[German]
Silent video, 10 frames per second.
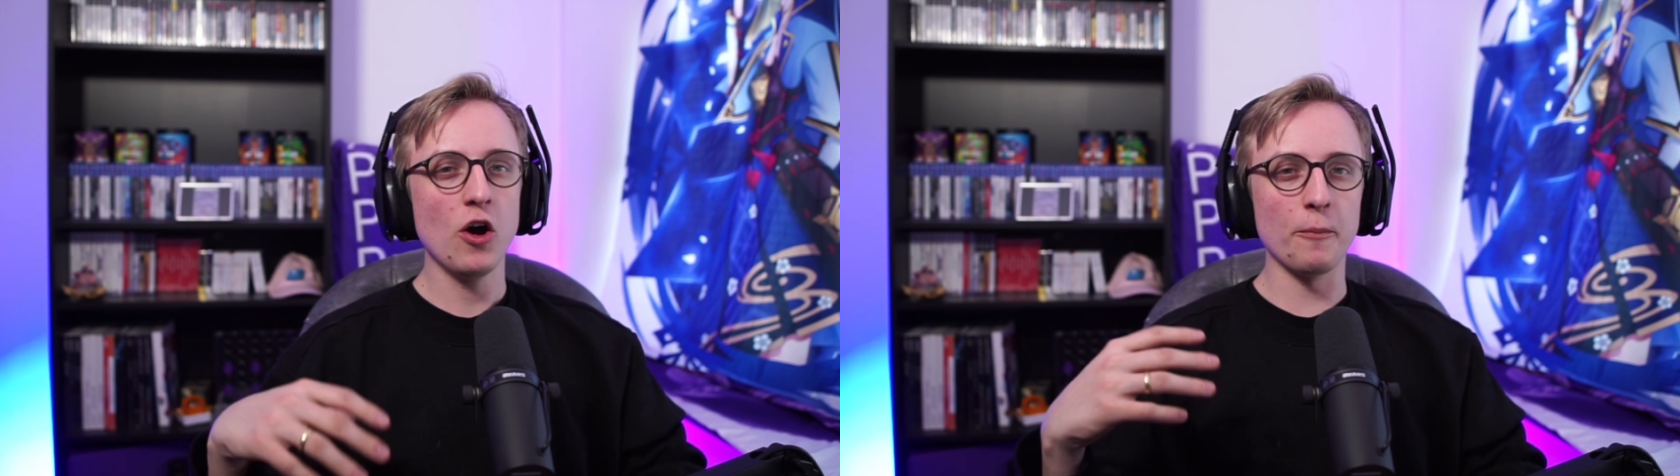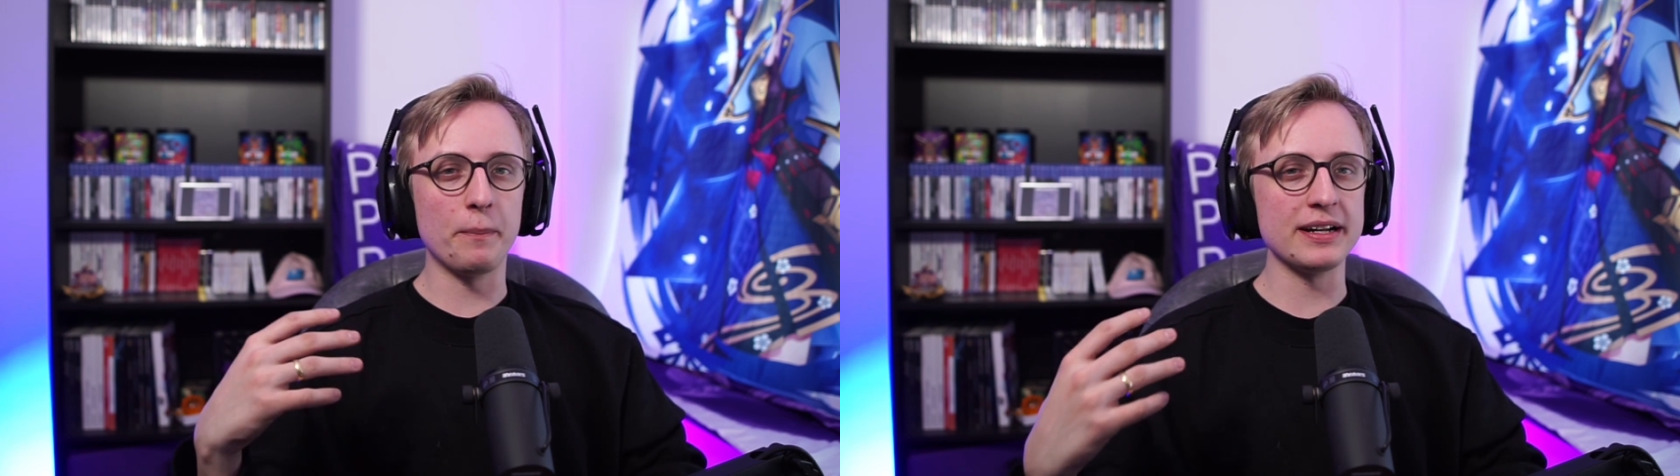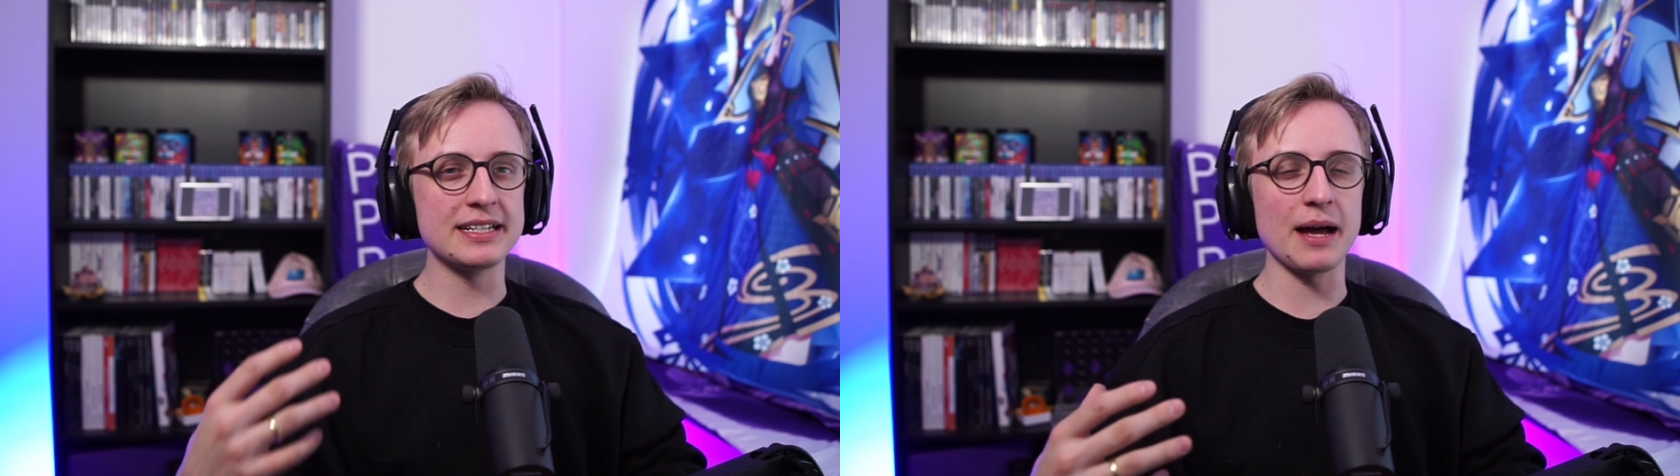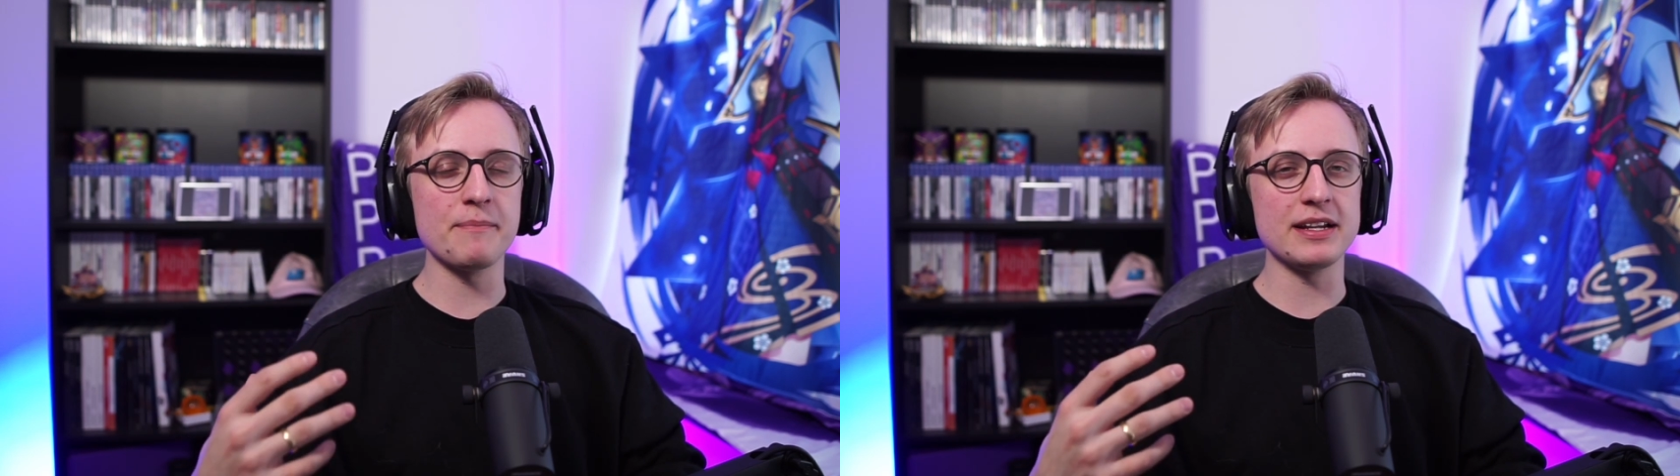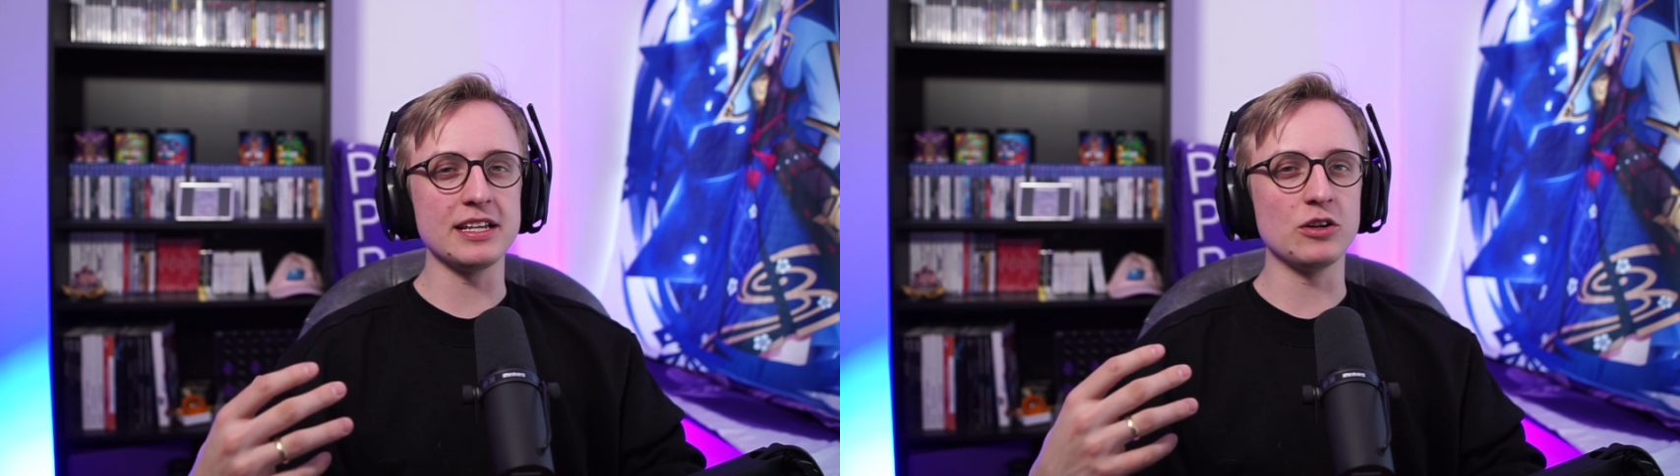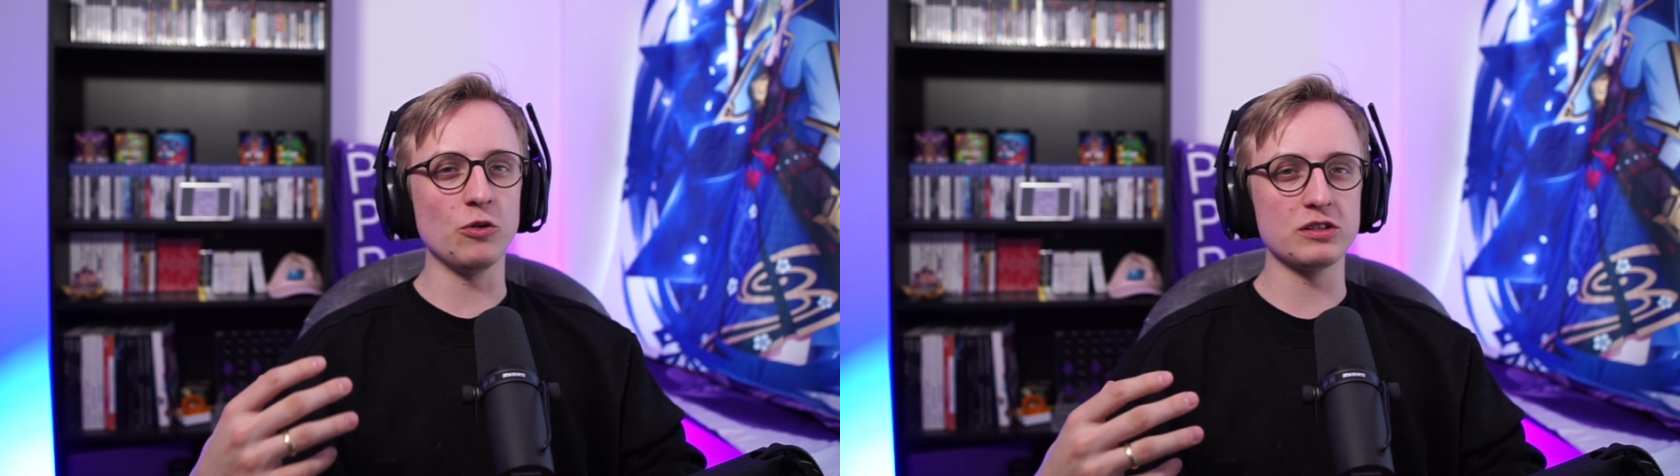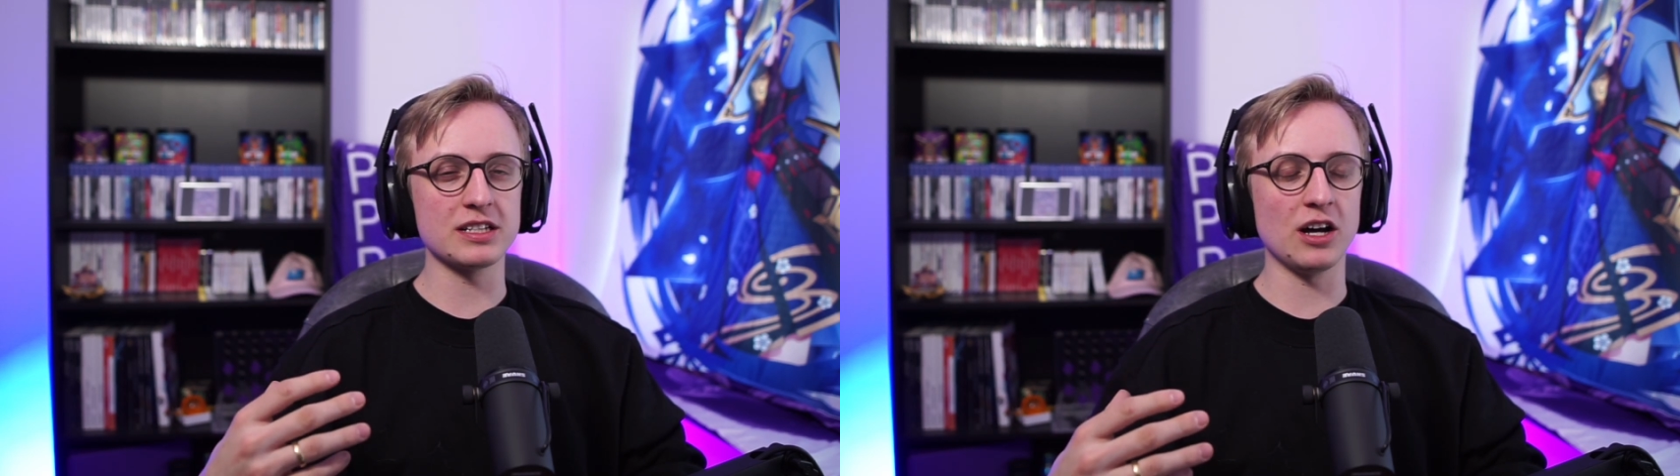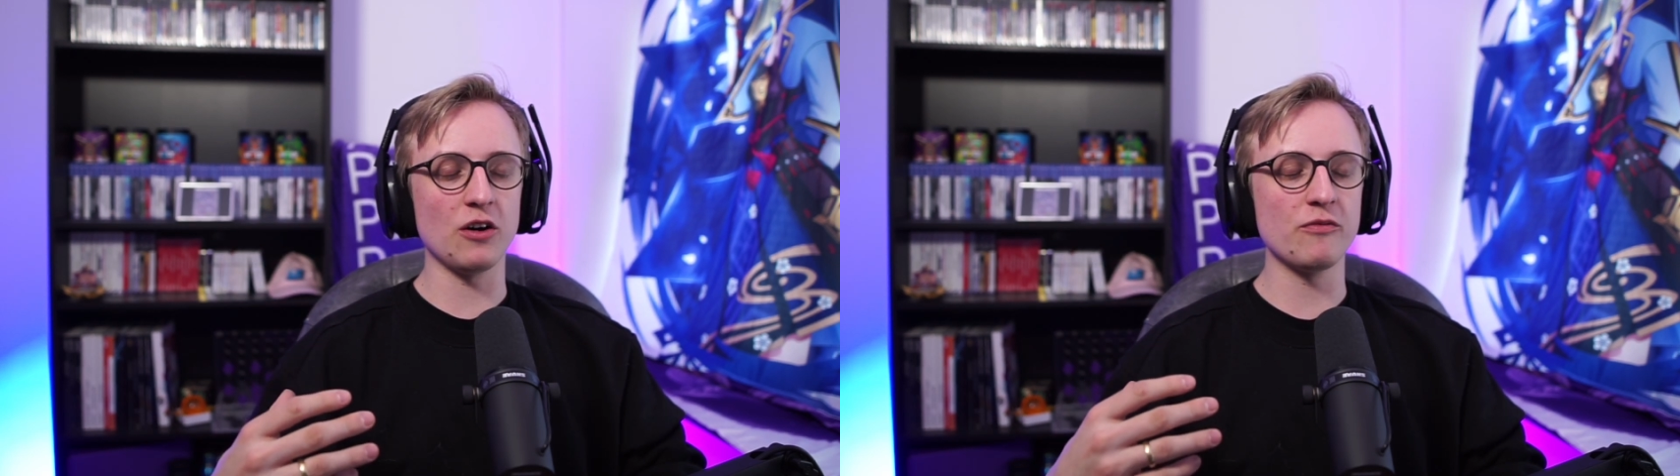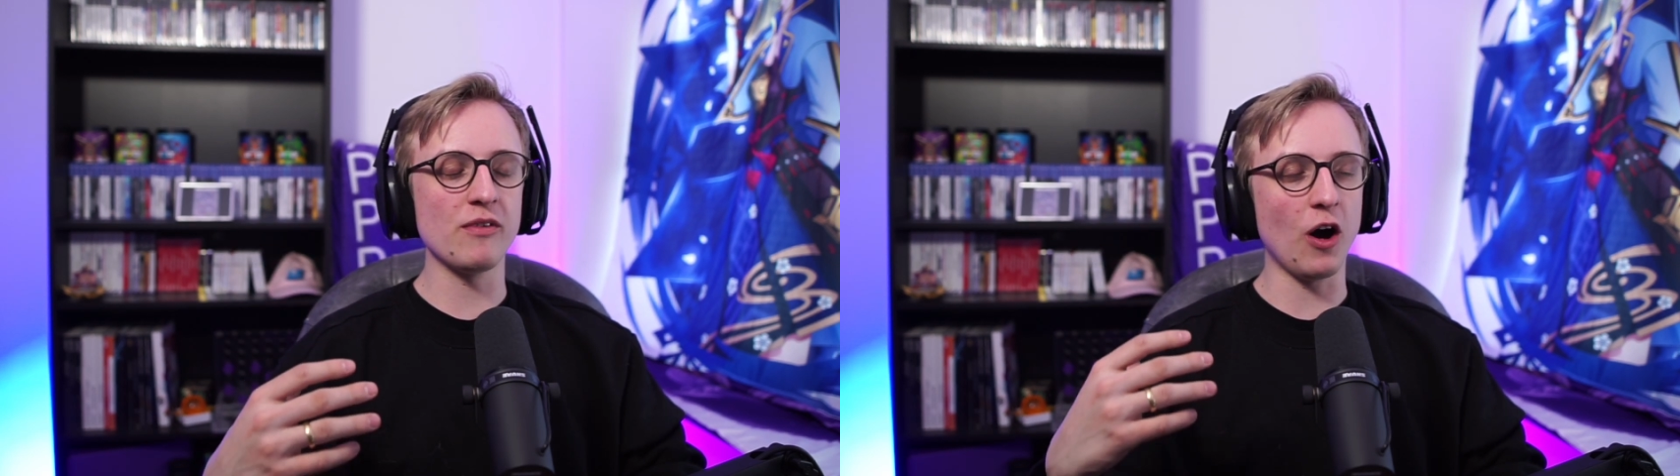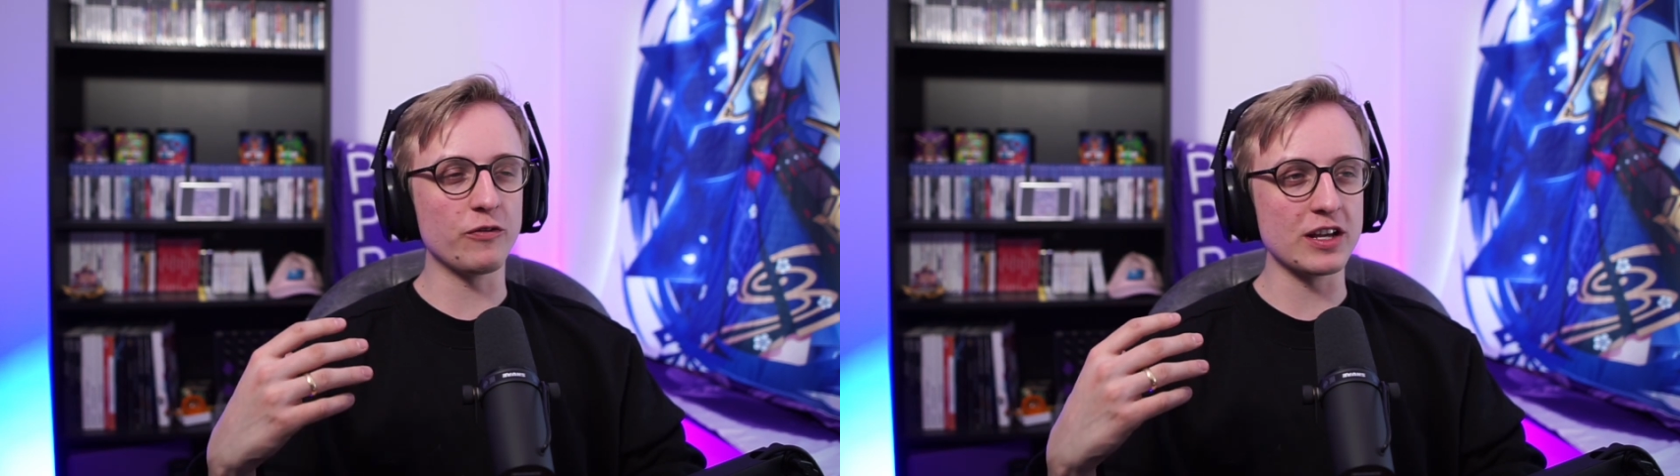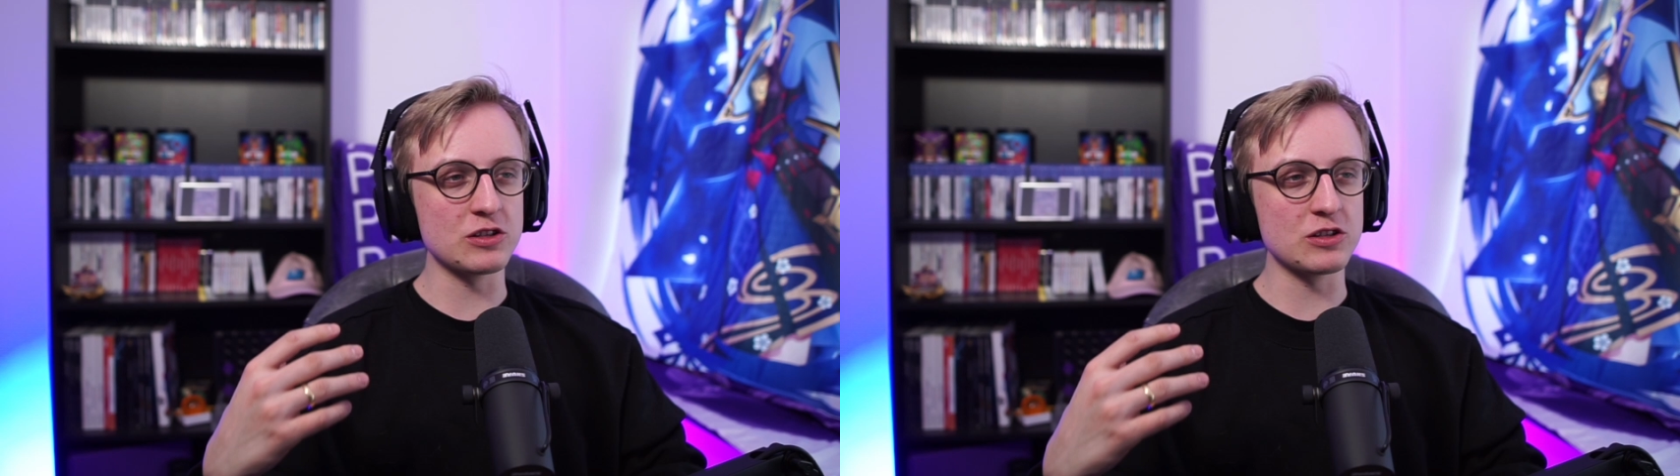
und bin dann mit ihr losgelaufen auf der